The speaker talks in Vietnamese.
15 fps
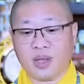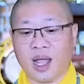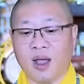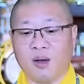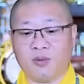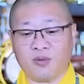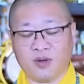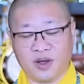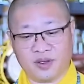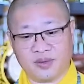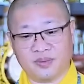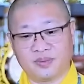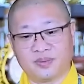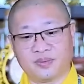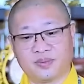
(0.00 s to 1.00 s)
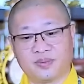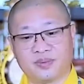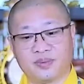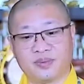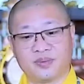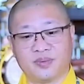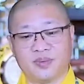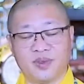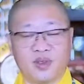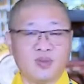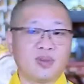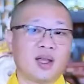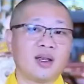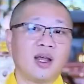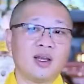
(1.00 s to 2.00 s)
chúng ta học Phật,
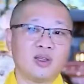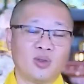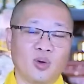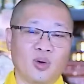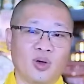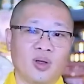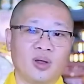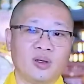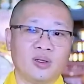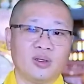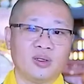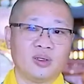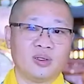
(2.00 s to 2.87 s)
chúng ta đến chùa